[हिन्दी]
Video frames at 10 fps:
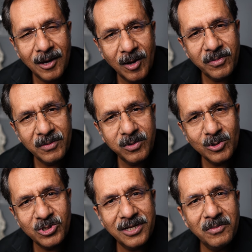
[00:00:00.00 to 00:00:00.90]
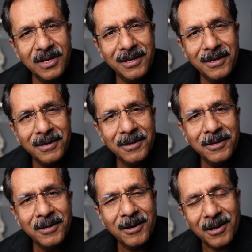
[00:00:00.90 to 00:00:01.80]
अपनी पोस्टिंग मैंने
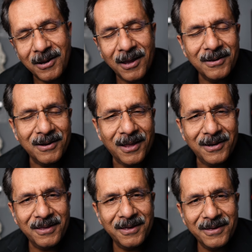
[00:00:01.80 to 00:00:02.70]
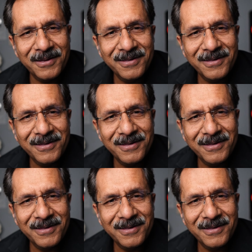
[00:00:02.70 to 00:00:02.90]
करनाल करा ली है